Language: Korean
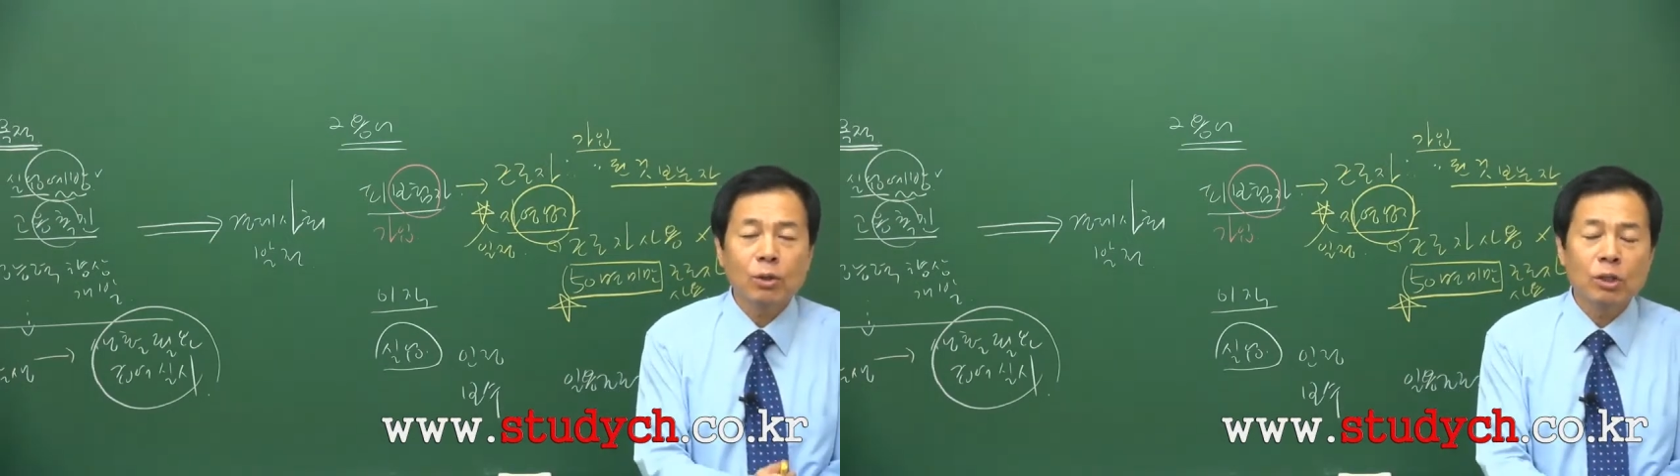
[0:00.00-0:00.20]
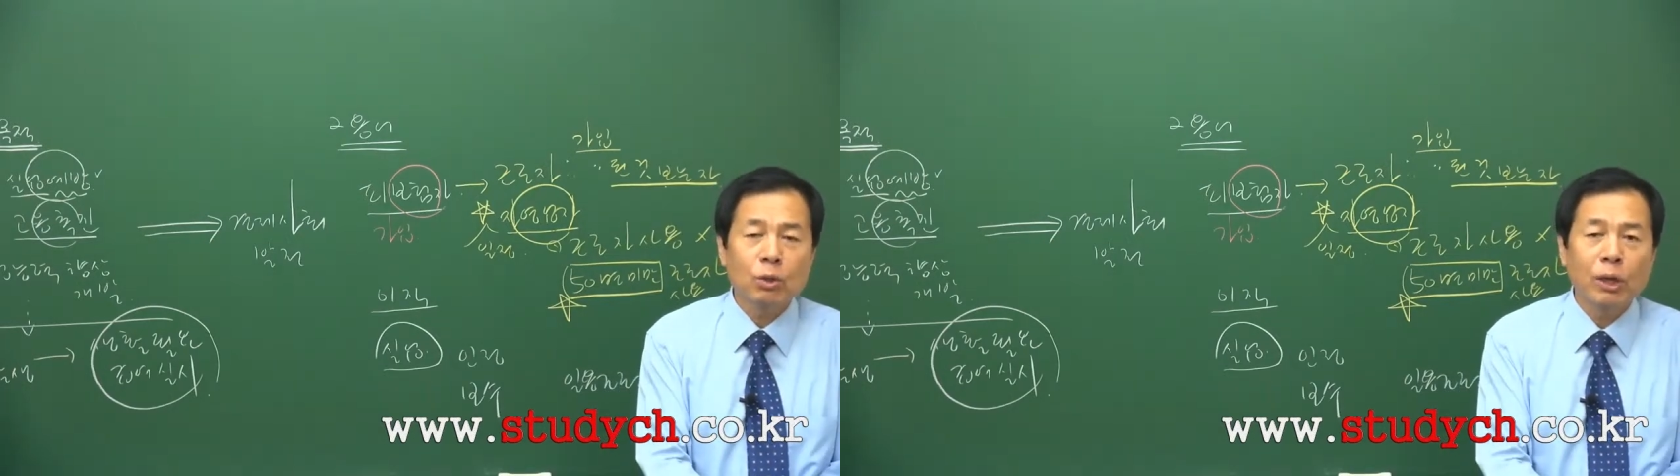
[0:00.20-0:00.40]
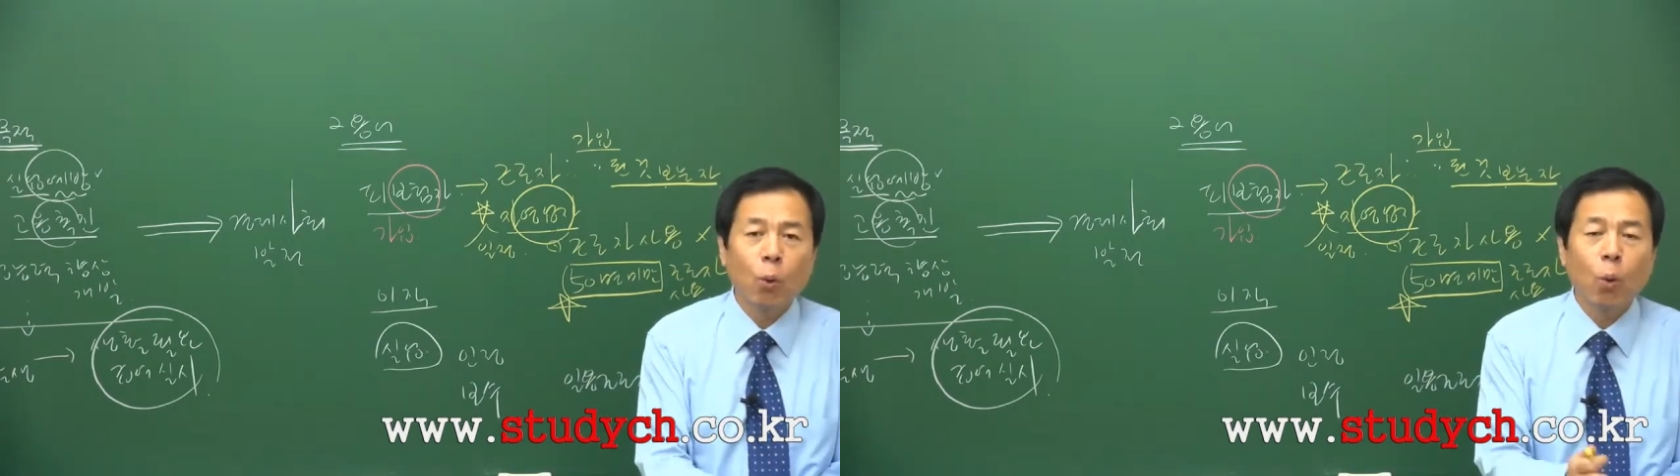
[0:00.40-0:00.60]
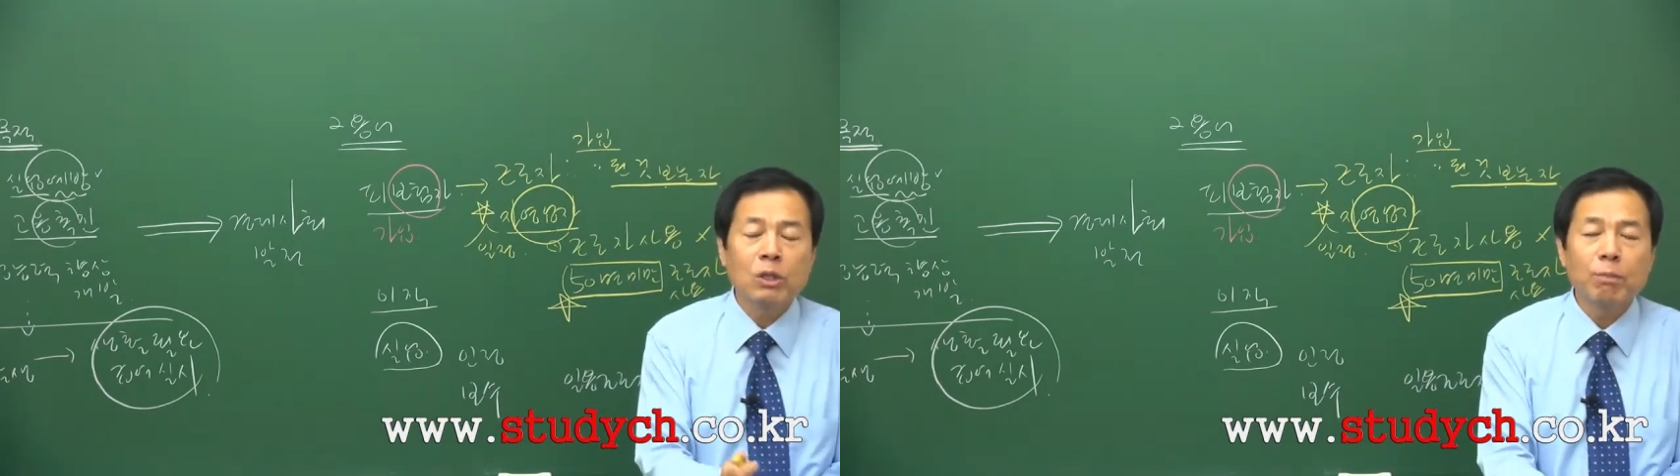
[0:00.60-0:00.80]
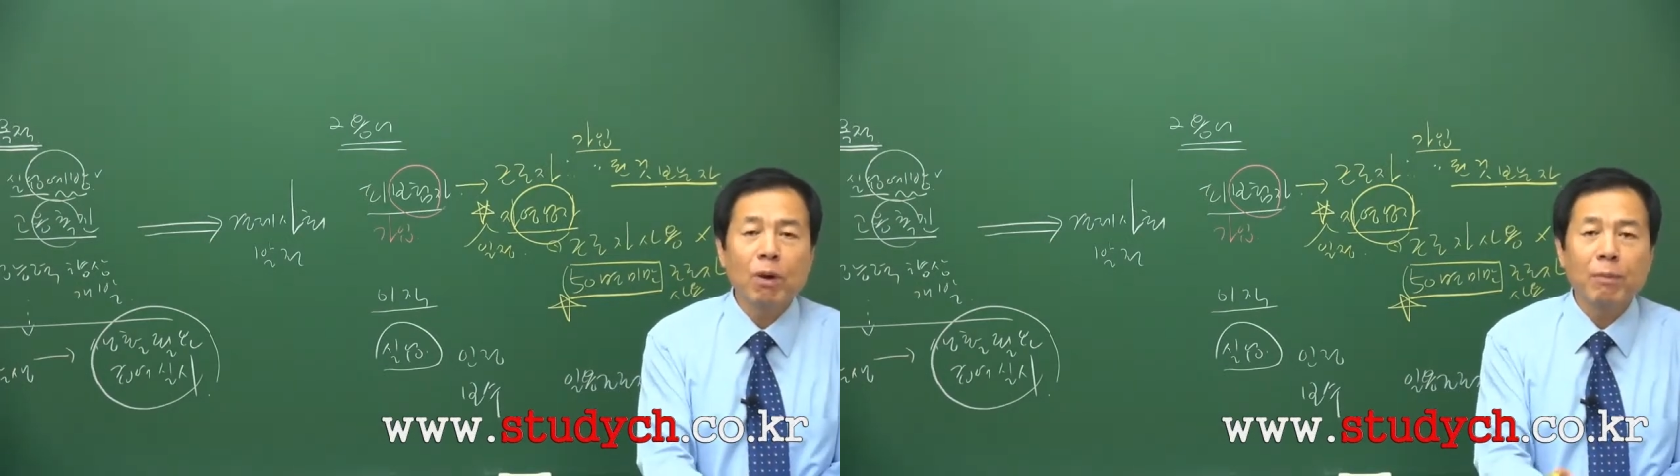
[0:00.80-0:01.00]
그 직원이
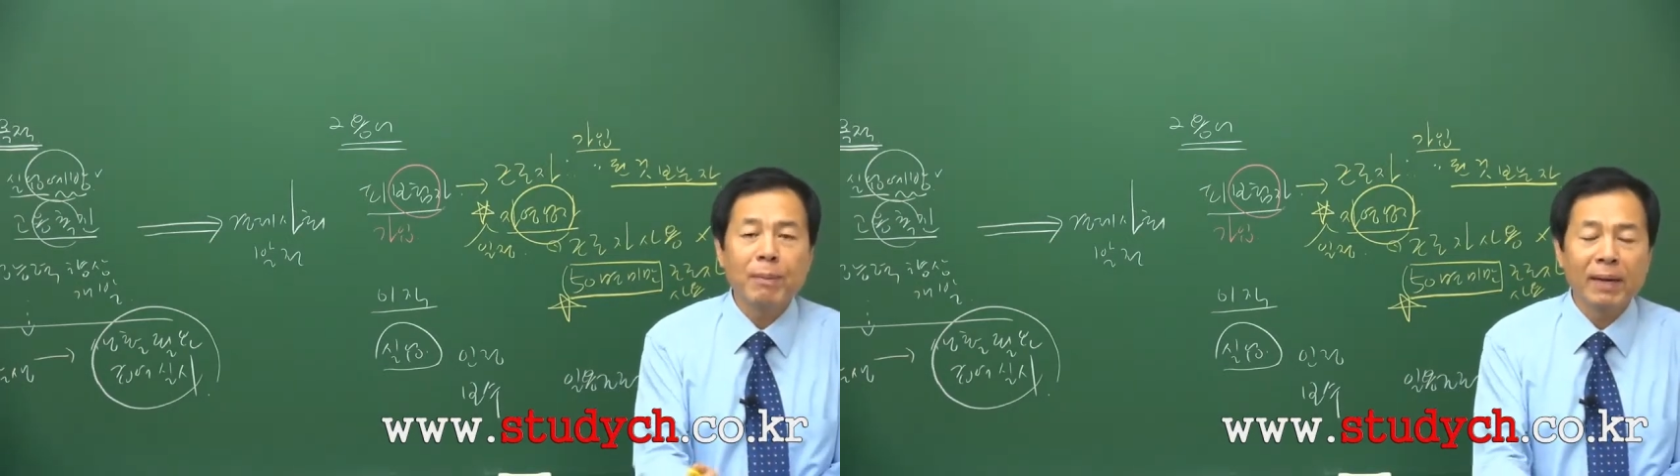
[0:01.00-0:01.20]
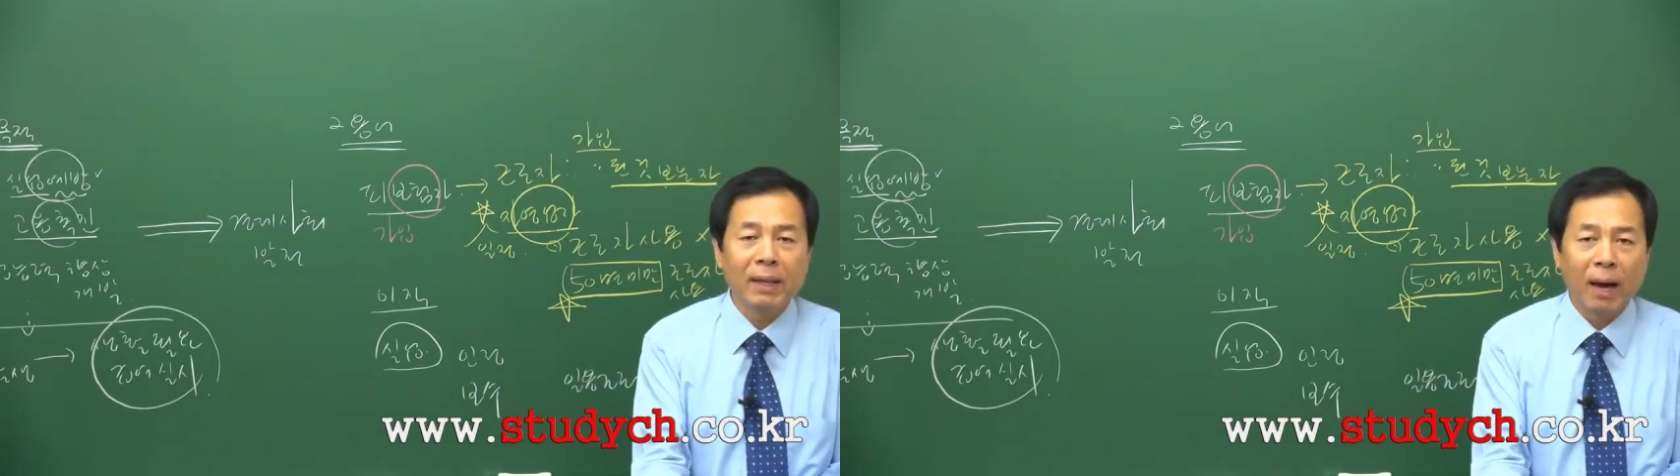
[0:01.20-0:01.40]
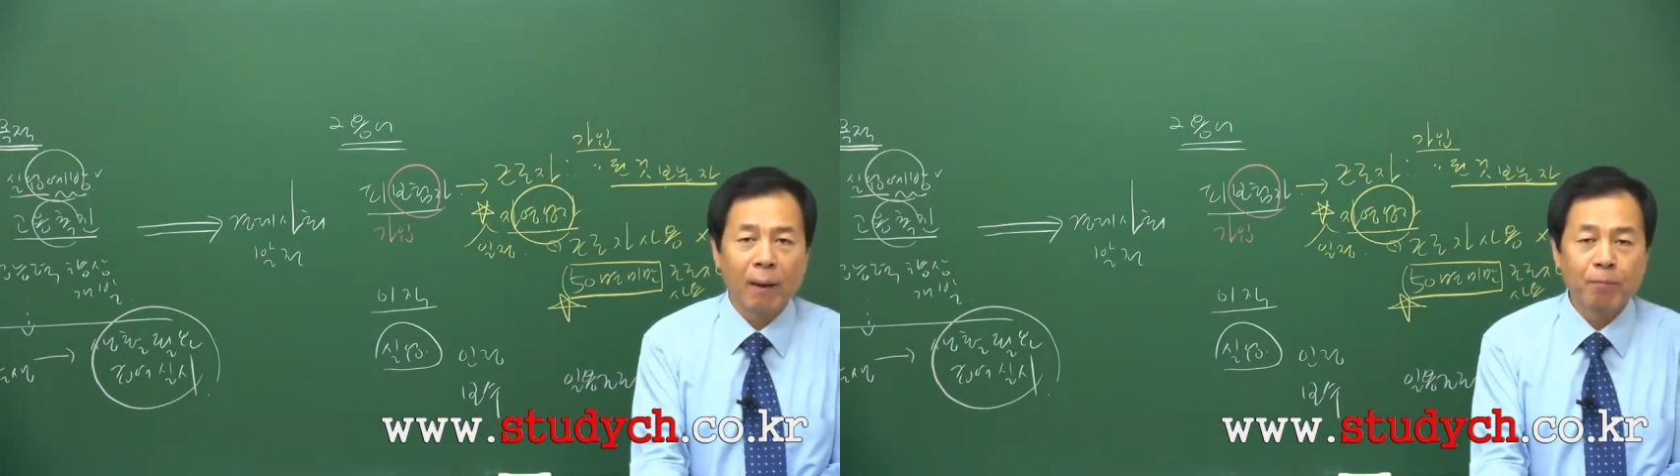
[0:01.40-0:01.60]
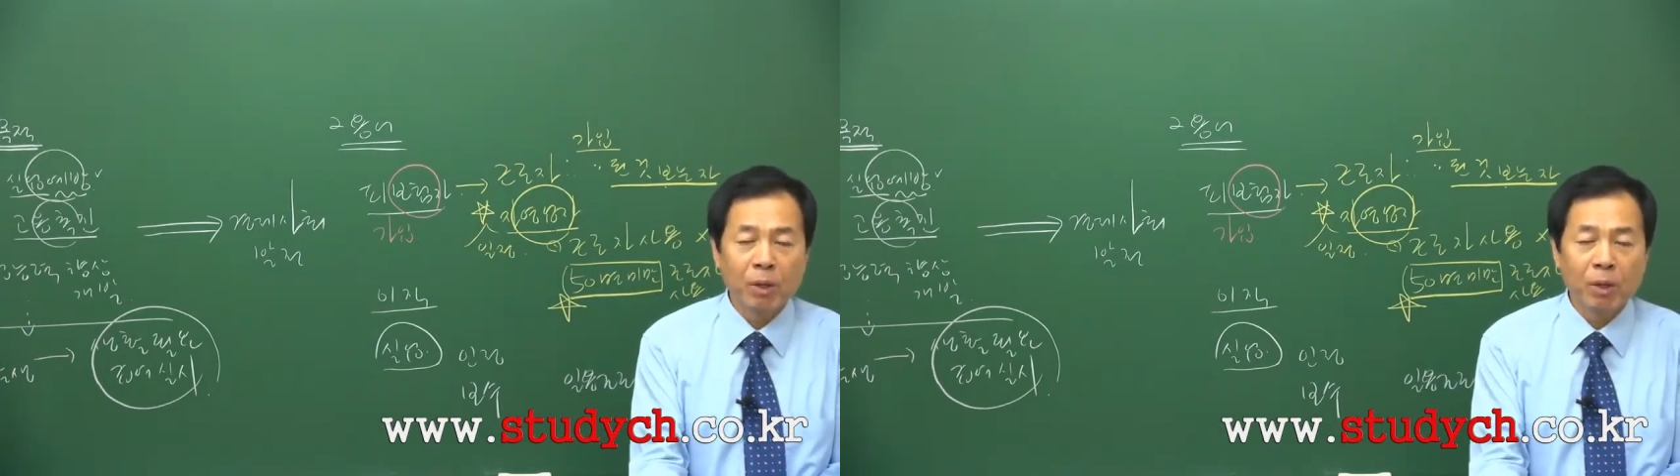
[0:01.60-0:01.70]
50명 미만이다.